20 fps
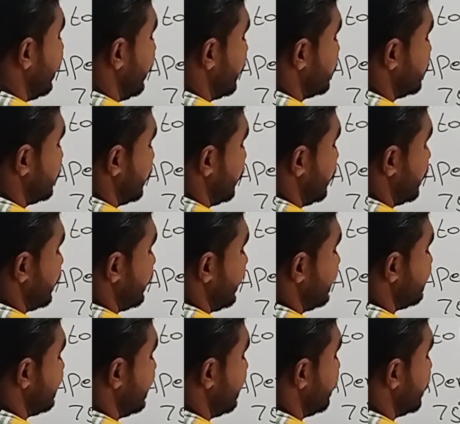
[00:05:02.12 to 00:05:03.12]
शॉर्ट क्वेश्चन
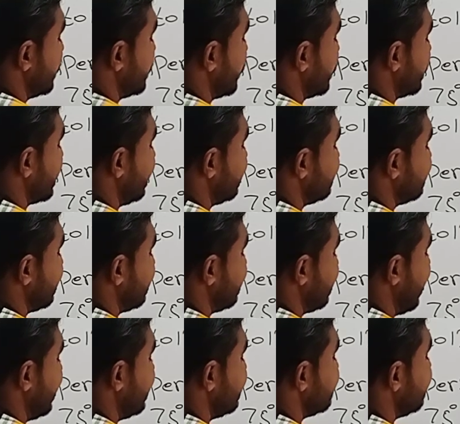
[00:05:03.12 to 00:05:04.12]
वो टोटल
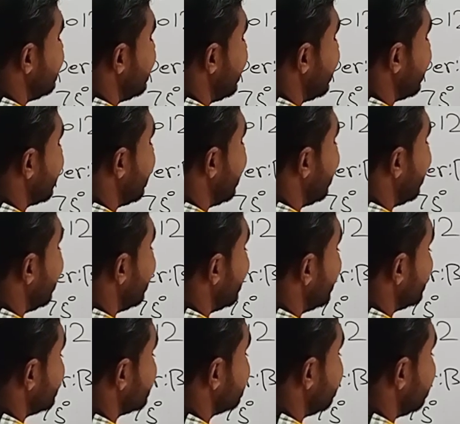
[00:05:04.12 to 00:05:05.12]
सत्ताईस देगा
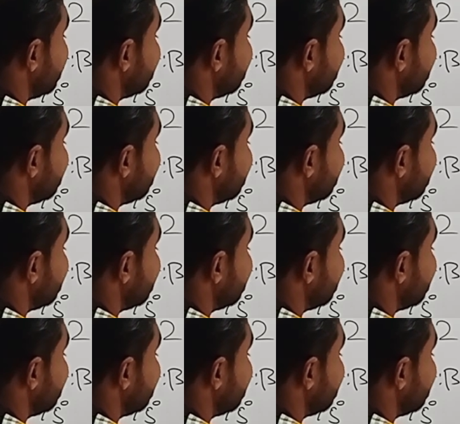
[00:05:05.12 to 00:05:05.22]
उसमें से